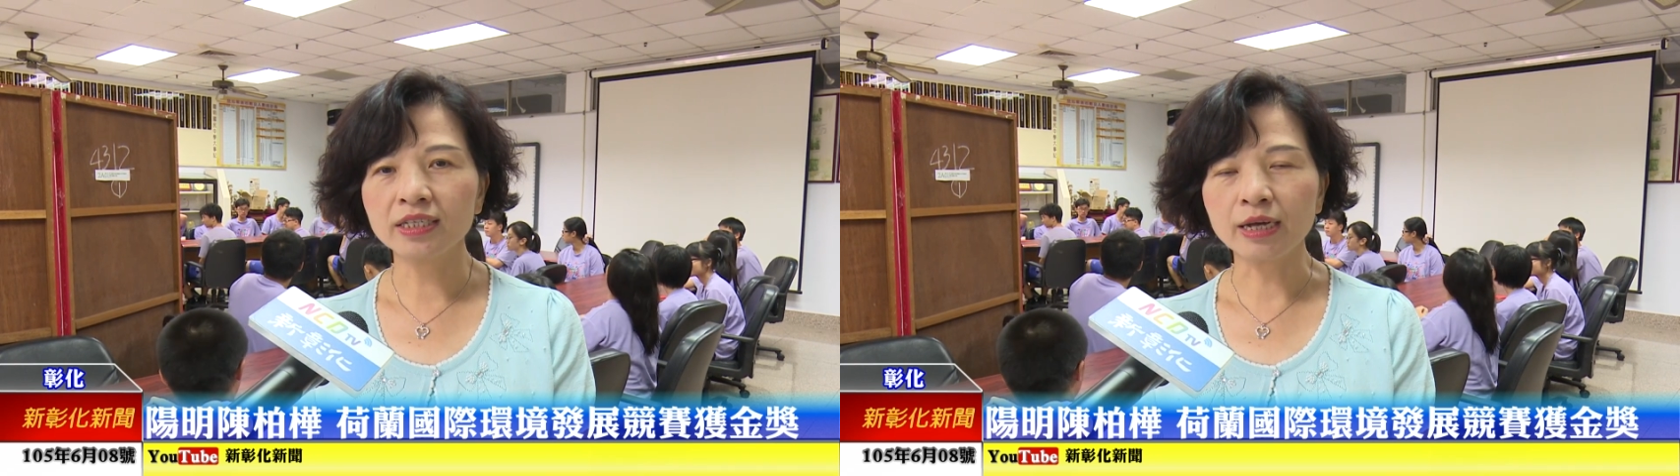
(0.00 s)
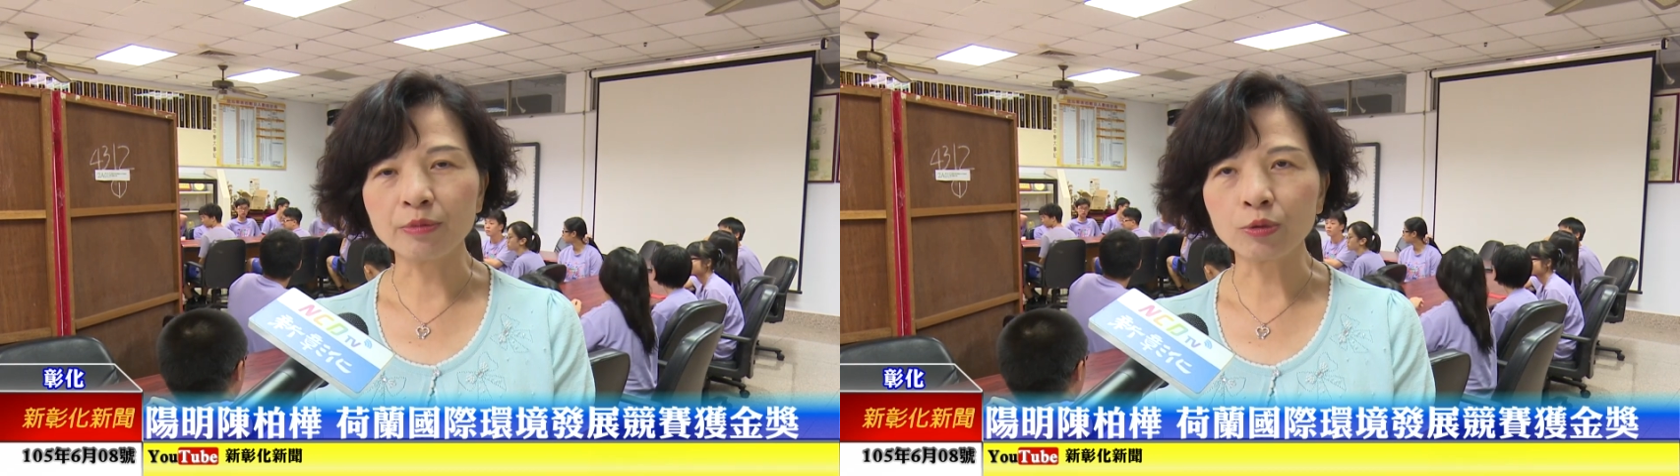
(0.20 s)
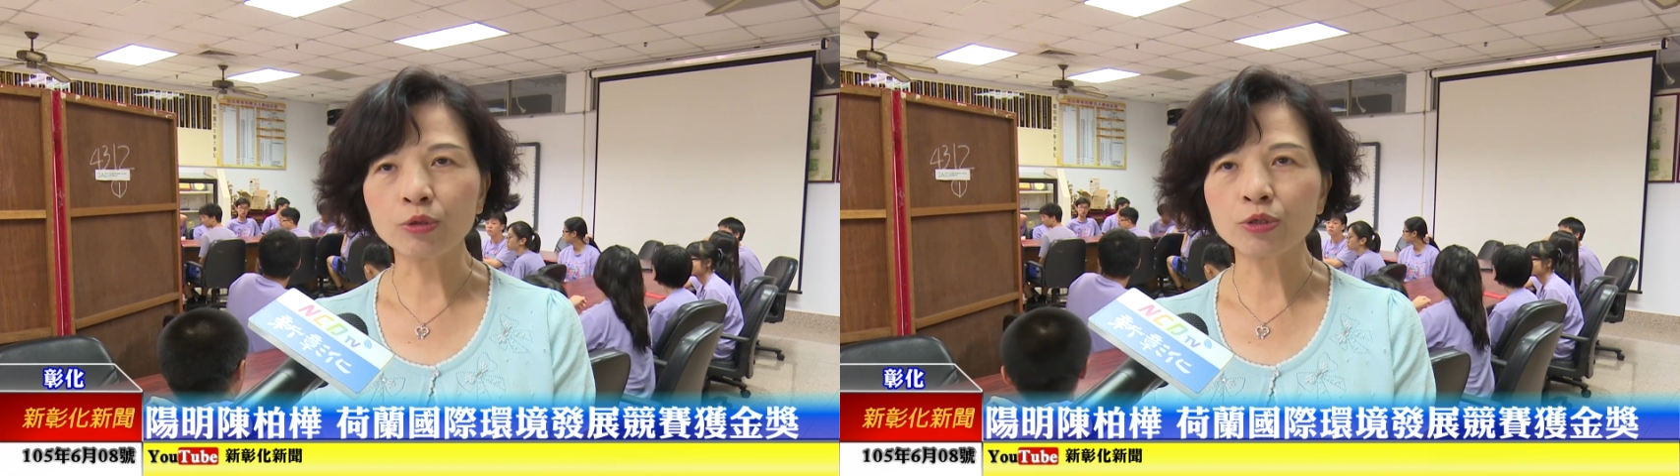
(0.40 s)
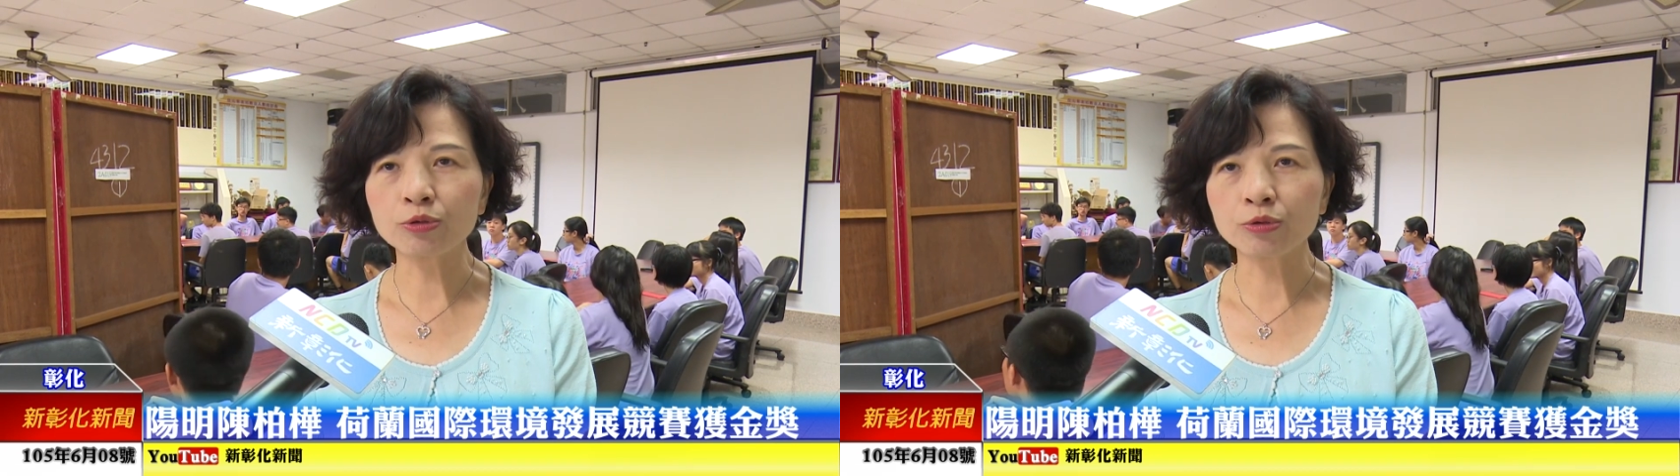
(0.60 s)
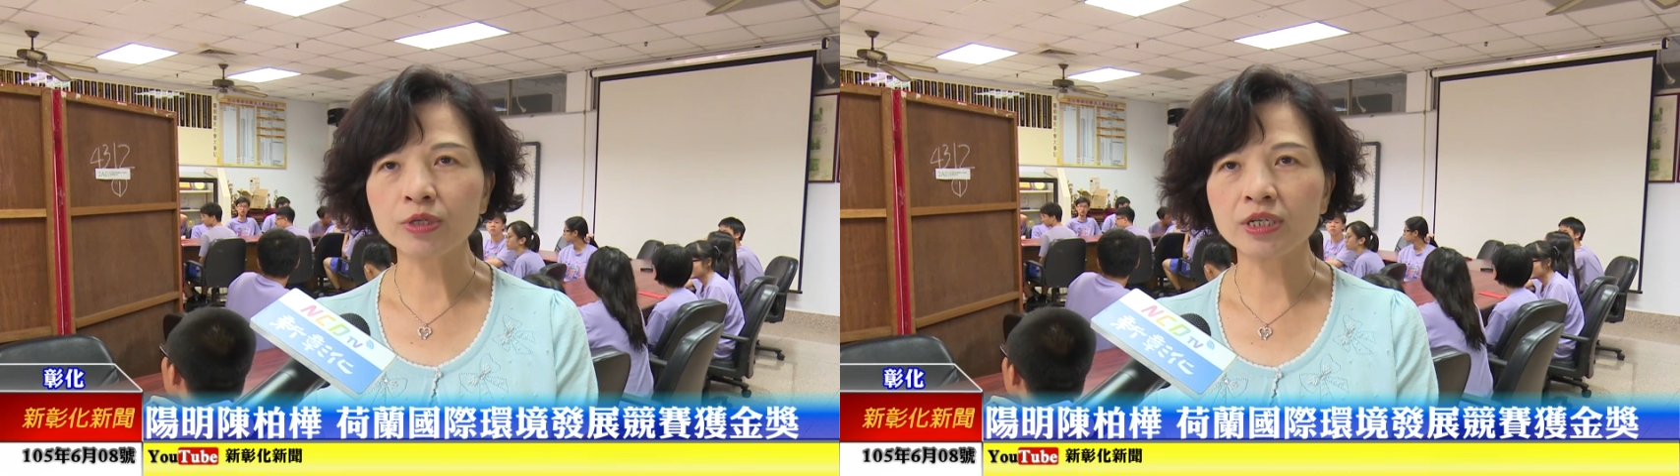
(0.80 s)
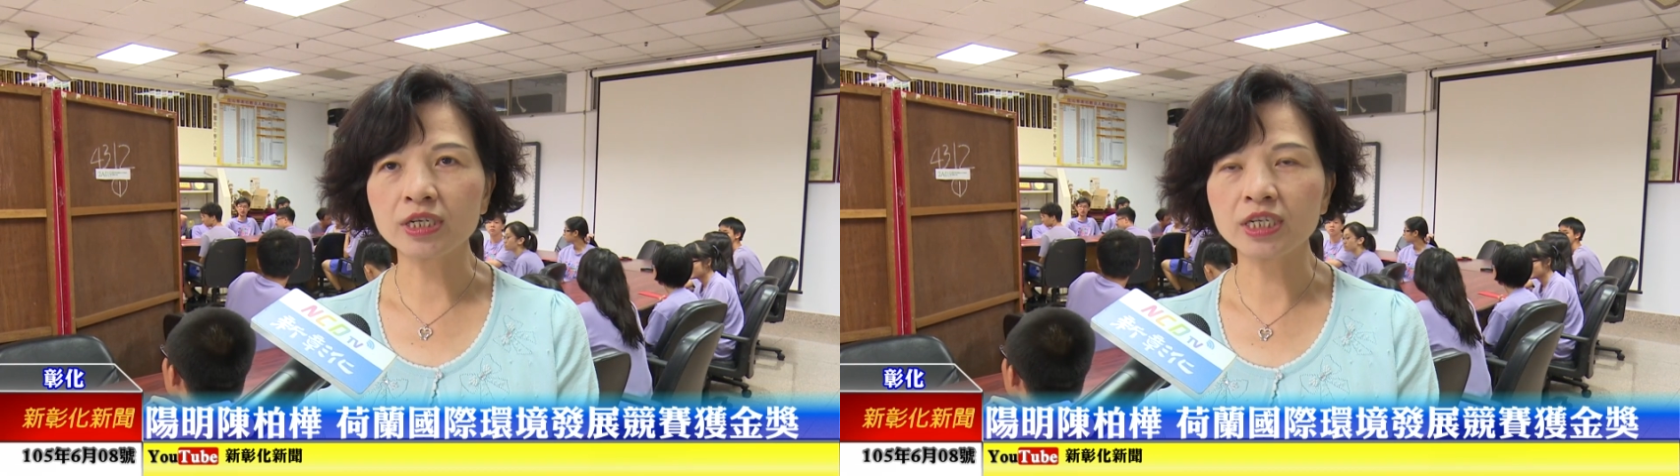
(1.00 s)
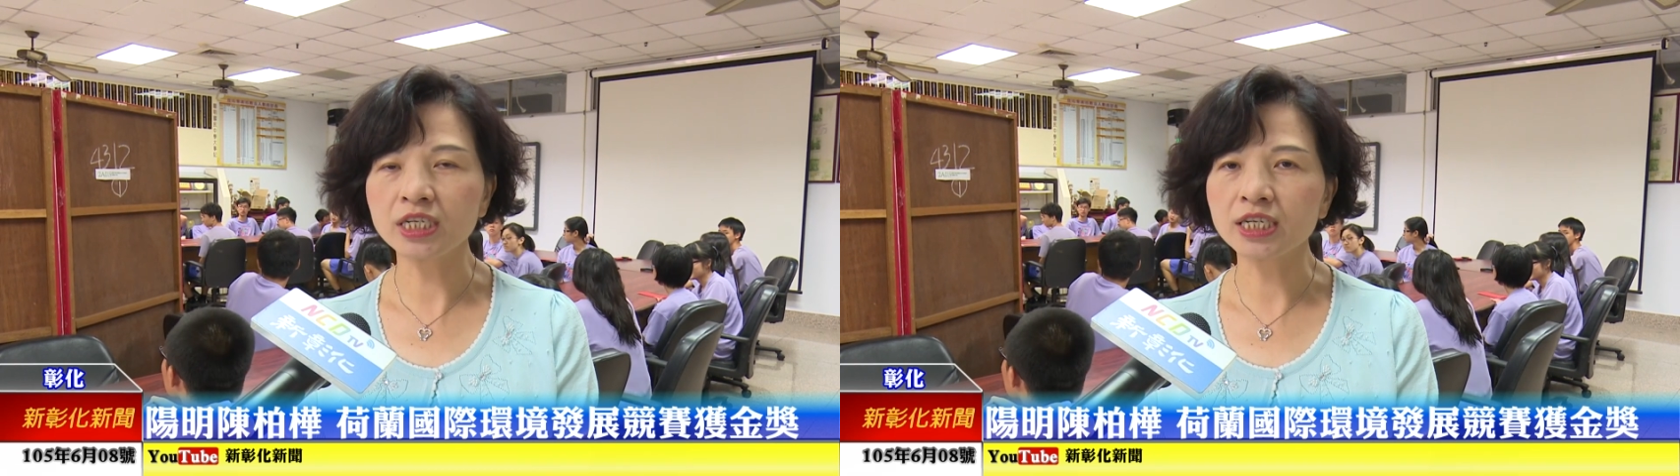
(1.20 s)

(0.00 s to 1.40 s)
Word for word: 阳明国中所有的师